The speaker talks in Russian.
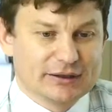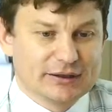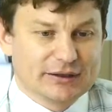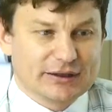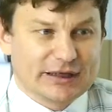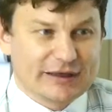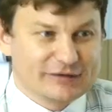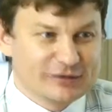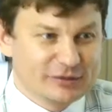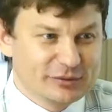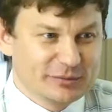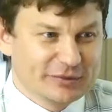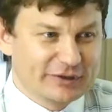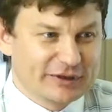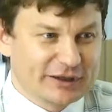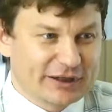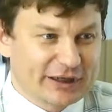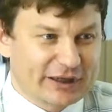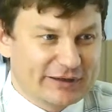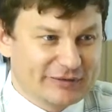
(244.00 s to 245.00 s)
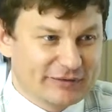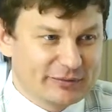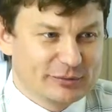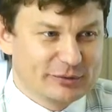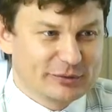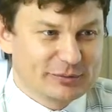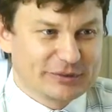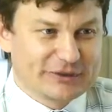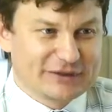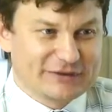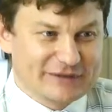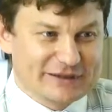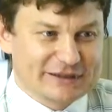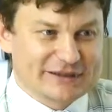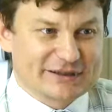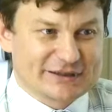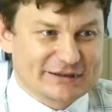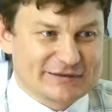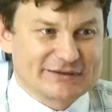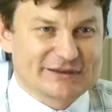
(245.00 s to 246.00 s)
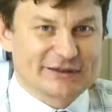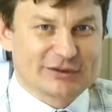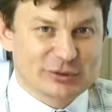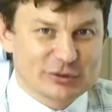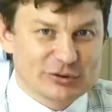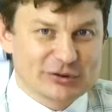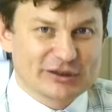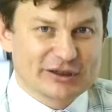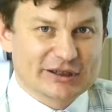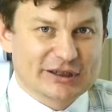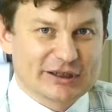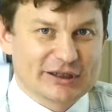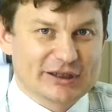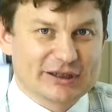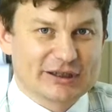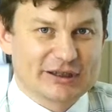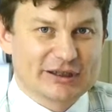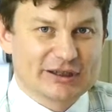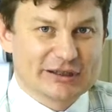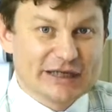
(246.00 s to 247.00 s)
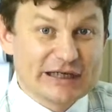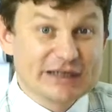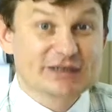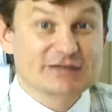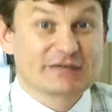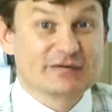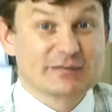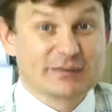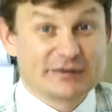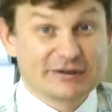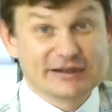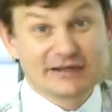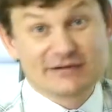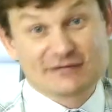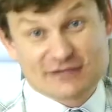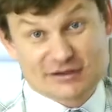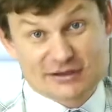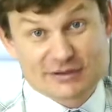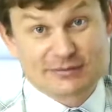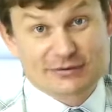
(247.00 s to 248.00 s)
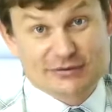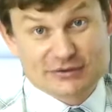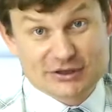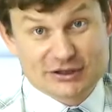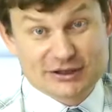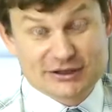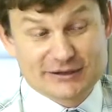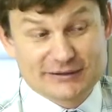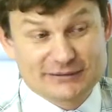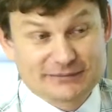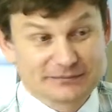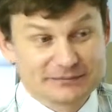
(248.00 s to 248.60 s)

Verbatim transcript: Как вы думаете, какова будет мотивация этого сотрудника дальше выполнять ваши поручения?